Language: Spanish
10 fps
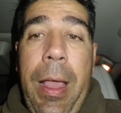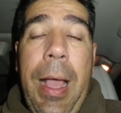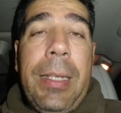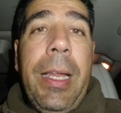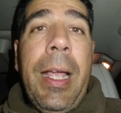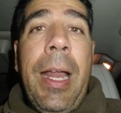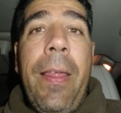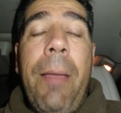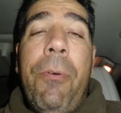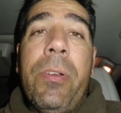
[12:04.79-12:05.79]
Así que
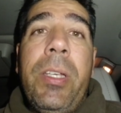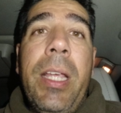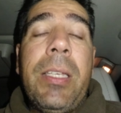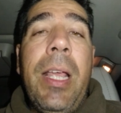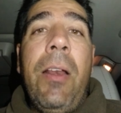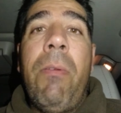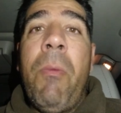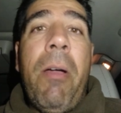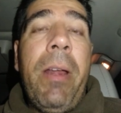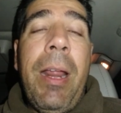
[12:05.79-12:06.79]
nada, pues si ese lo
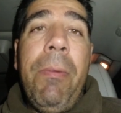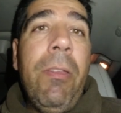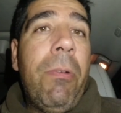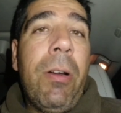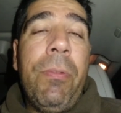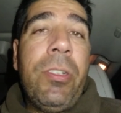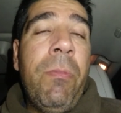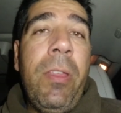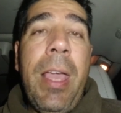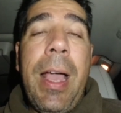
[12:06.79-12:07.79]
vamos a ver rápido, porque el
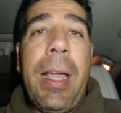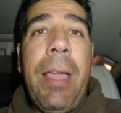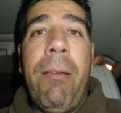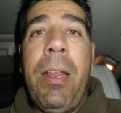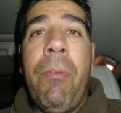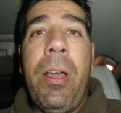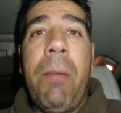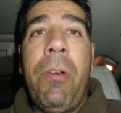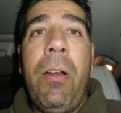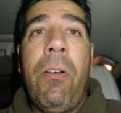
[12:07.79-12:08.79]
próximo día que vayamos a
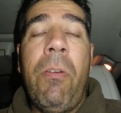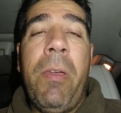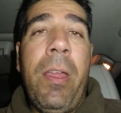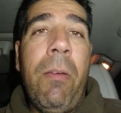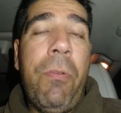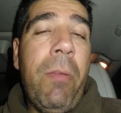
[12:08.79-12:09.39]
reponer los comederos,